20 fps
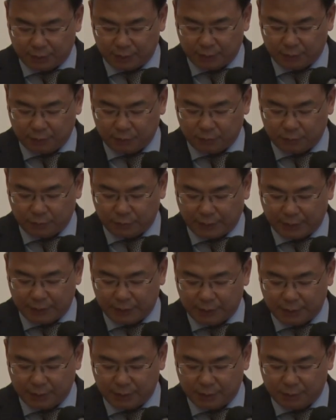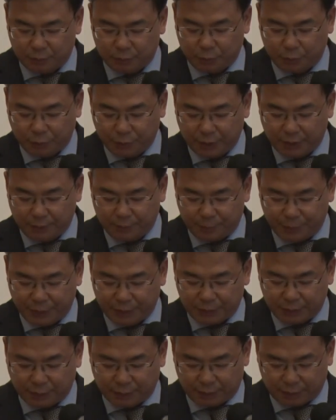えー、建設に
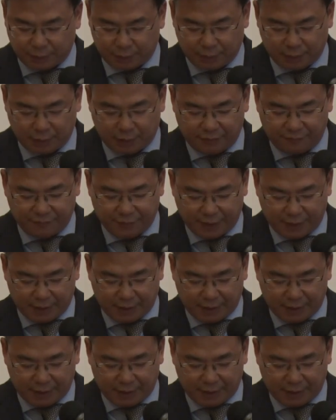関しては